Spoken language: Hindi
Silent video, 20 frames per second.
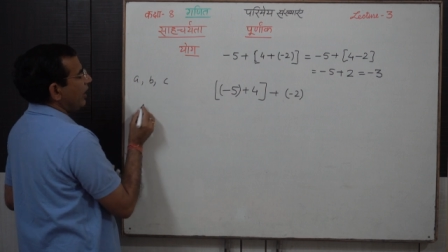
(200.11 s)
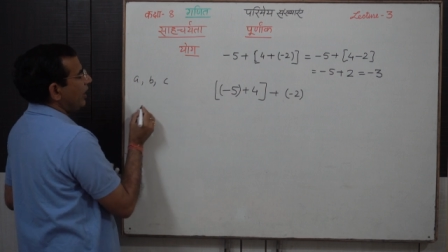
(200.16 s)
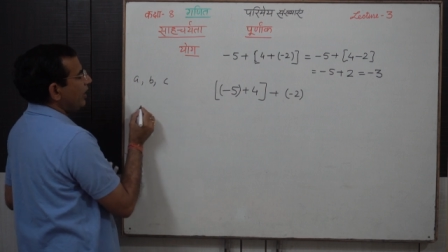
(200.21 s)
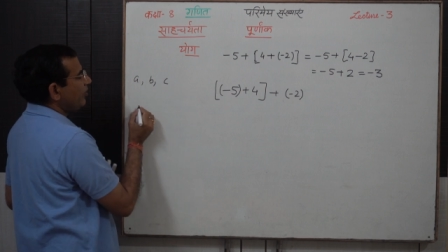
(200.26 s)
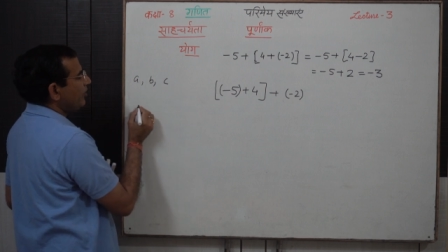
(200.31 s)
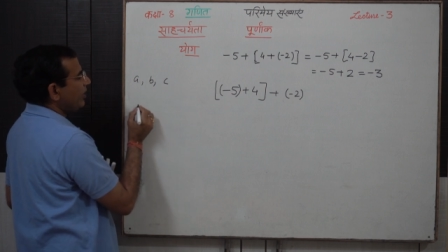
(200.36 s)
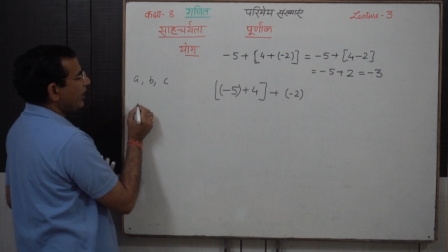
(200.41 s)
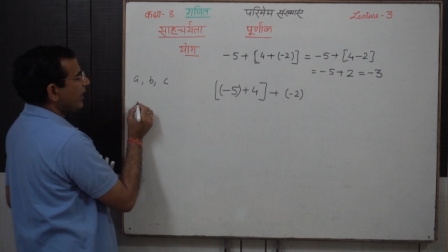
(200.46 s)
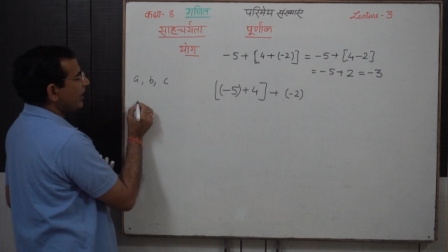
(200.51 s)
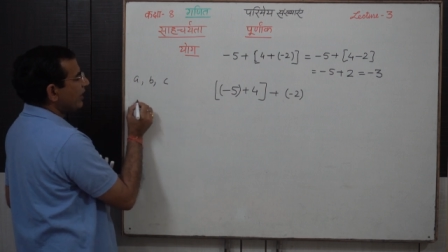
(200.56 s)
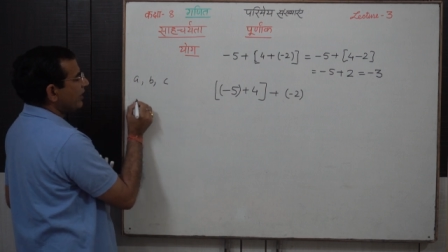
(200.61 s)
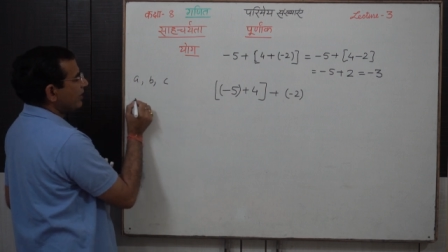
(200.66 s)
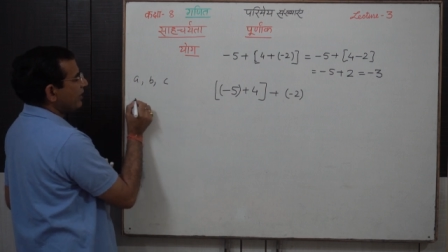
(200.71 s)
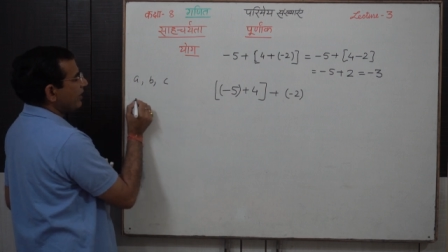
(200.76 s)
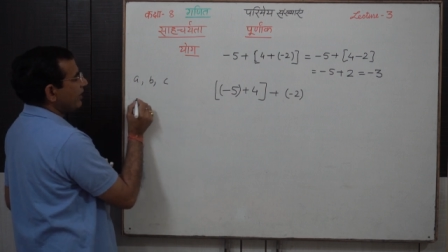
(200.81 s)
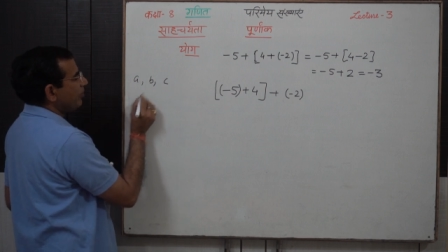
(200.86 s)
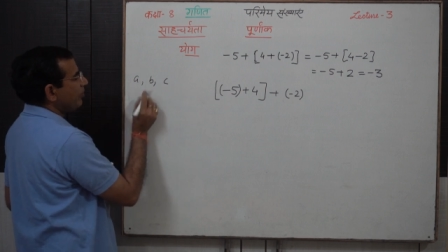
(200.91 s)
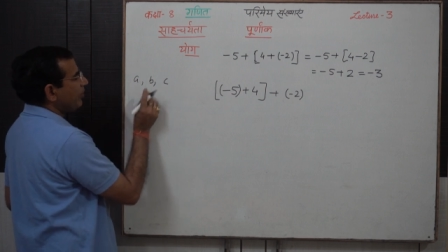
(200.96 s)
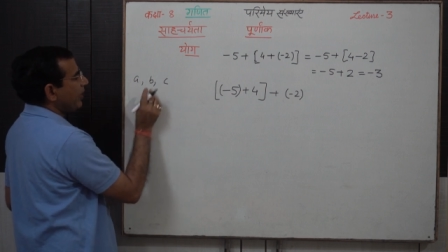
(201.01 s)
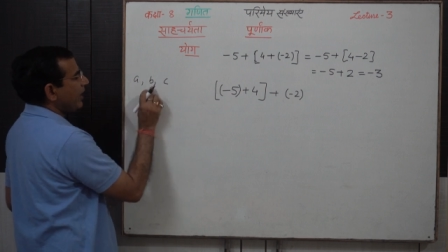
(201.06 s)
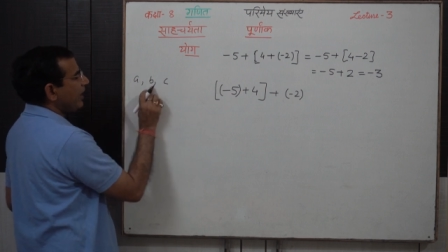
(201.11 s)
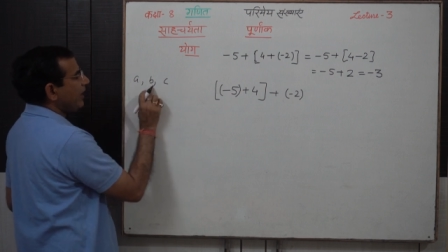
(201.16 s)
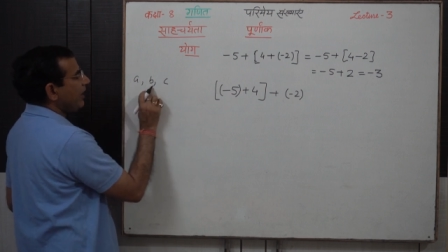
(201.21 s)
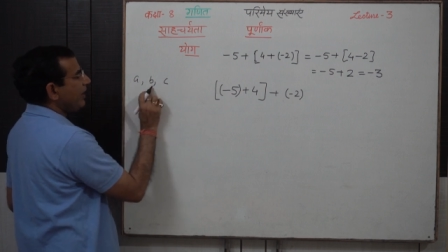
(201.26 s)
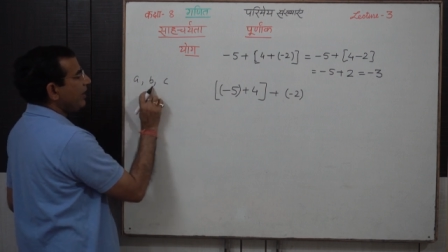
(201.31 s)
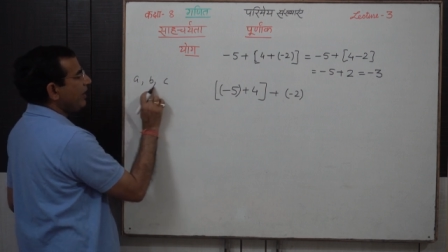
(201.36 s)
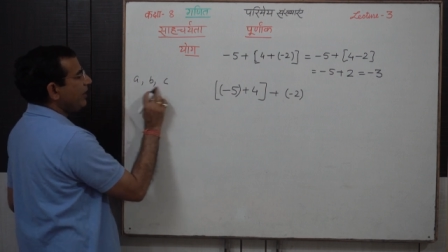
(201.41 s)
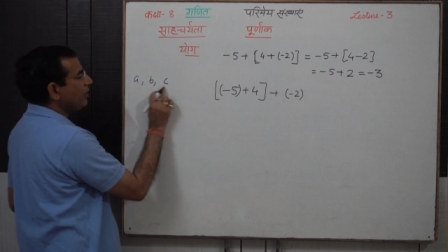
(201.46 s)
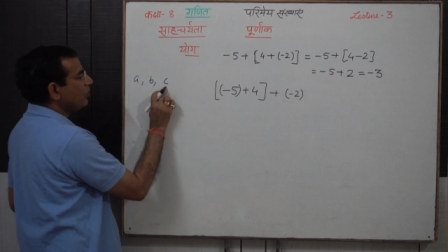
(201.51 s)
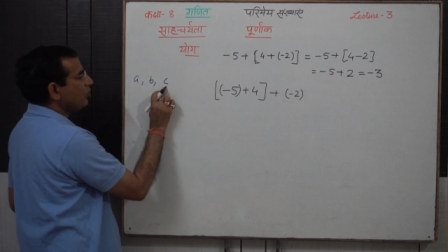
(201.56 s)
हम क्या करते हैं
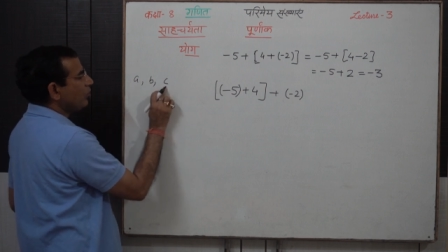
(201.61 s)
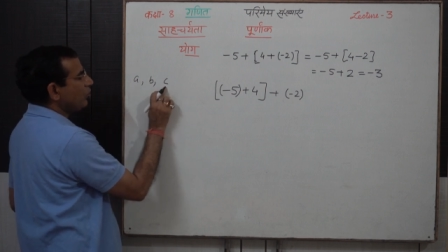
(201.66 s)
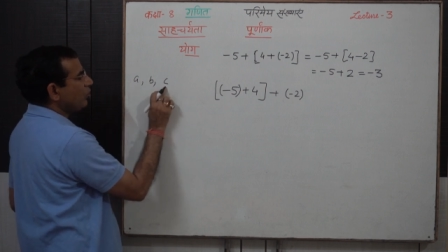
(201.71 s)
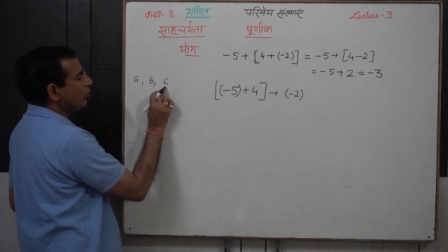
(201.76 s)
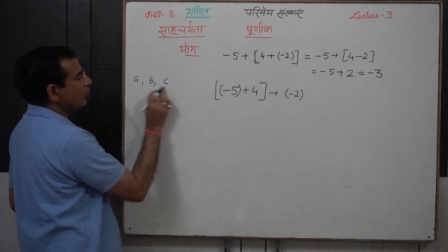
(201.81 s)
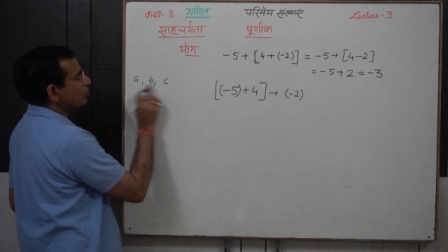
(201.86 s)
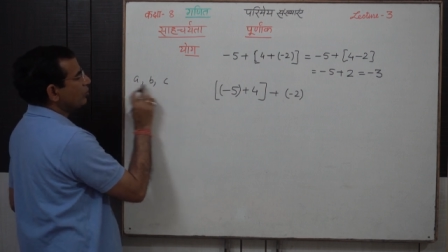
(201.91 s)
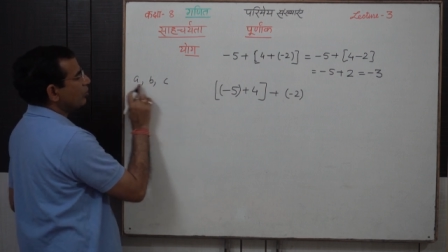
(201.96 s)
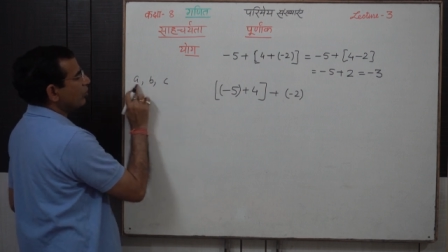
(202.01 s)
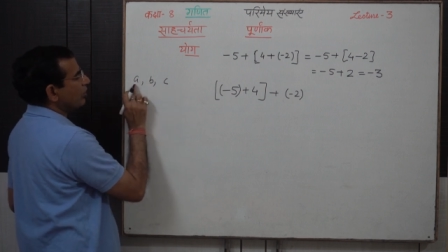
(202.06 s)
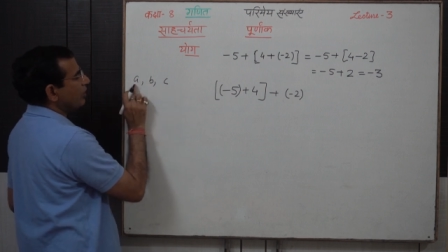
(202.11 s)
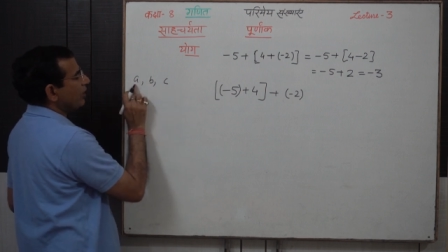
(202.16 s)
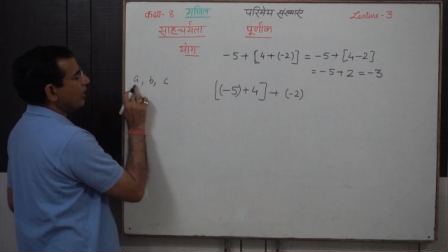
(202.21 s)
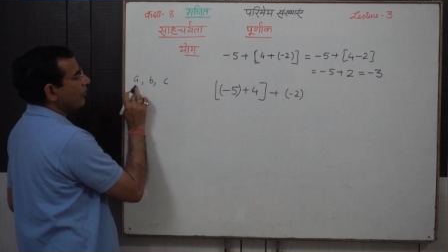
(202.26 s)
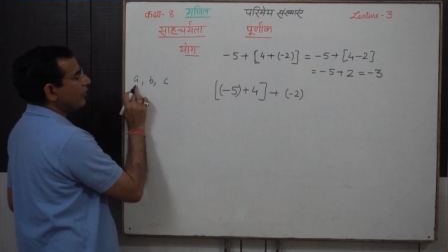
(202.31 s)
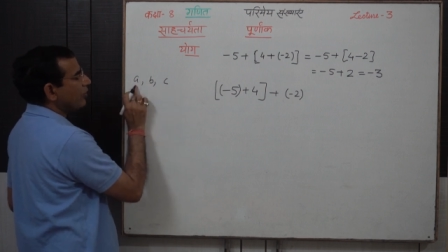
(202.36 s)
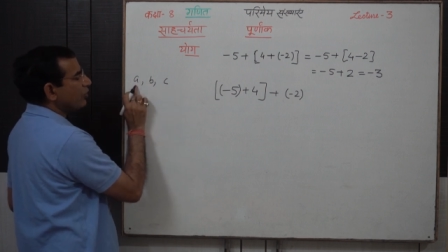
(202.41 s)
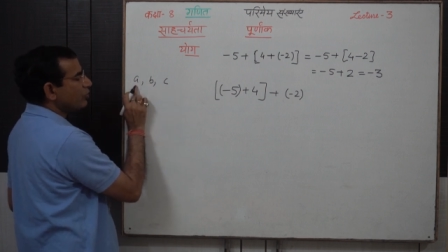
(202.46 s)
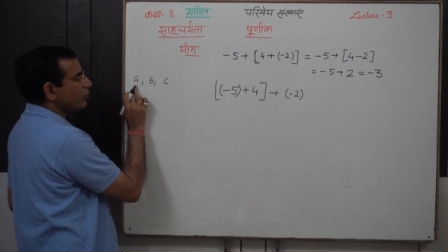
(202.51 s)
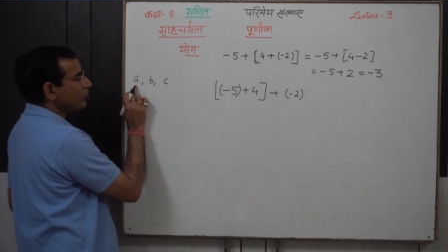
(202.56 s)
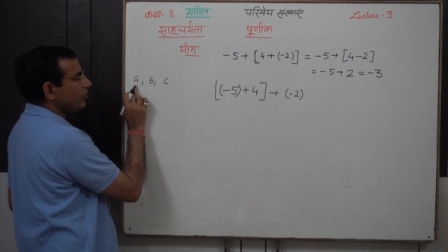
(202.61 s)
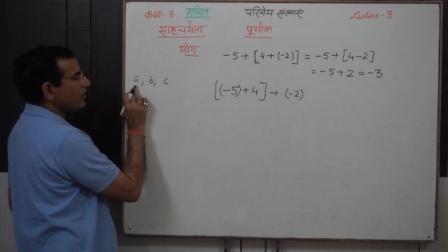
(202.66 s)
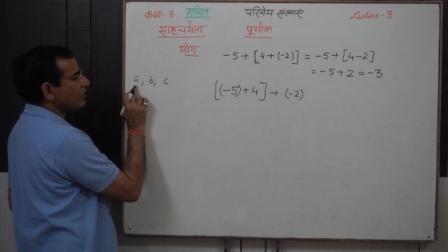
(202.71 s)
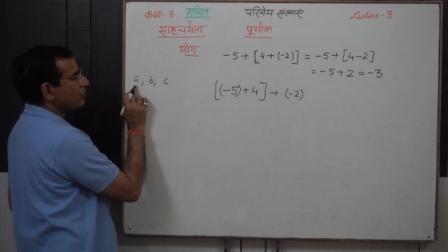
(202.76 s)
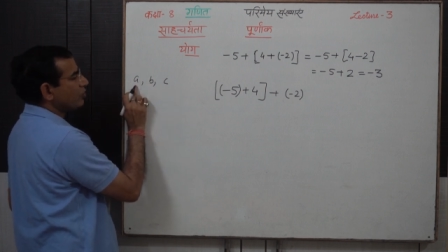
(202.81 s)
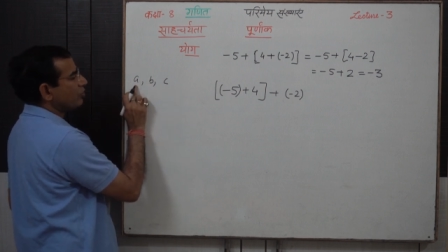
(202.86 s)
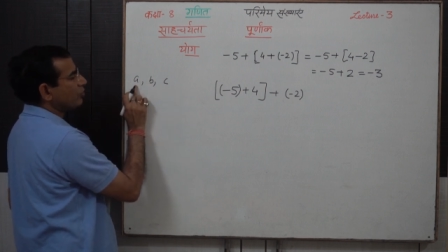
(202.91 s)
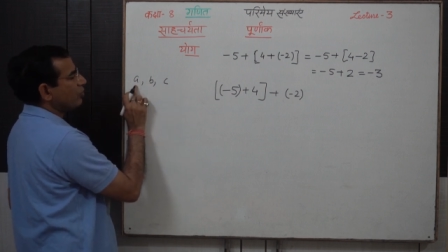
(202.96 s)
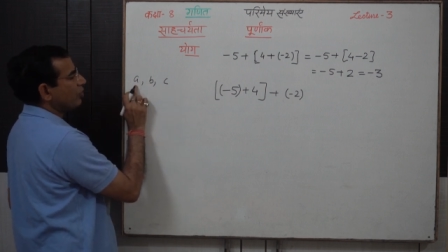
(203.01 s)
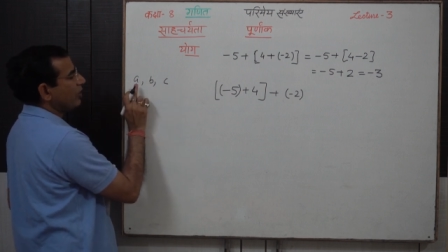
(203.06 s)
पहले इन दो को जोड़ते हैं फिर उसमें
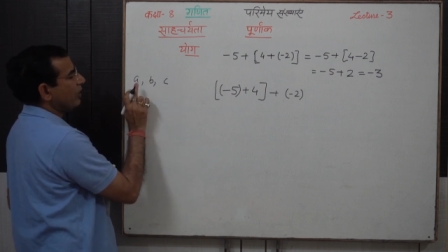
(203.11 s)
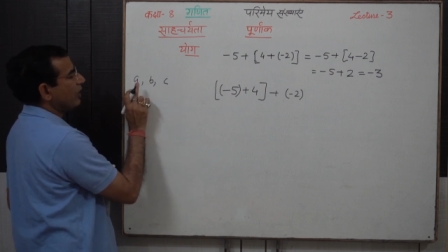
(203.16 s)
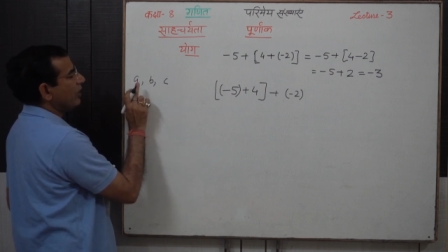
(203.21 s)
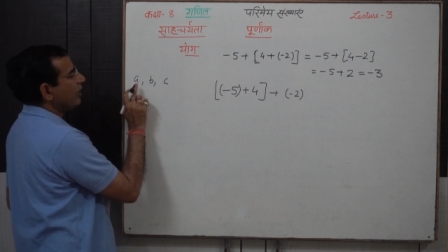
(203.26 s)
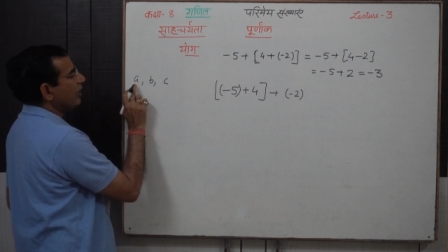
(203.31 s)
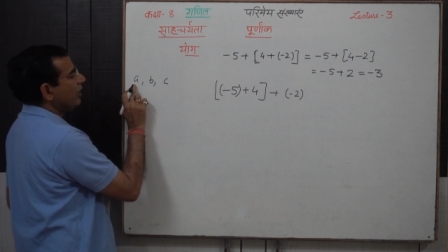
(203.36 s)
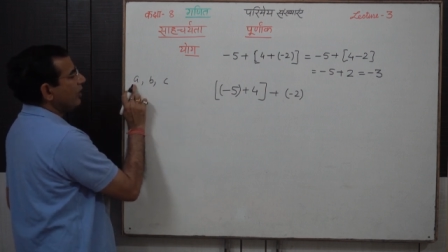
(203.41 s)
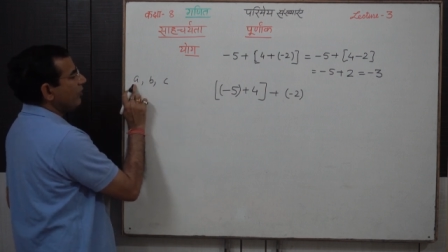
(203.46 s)
इसको जोड़ेंगे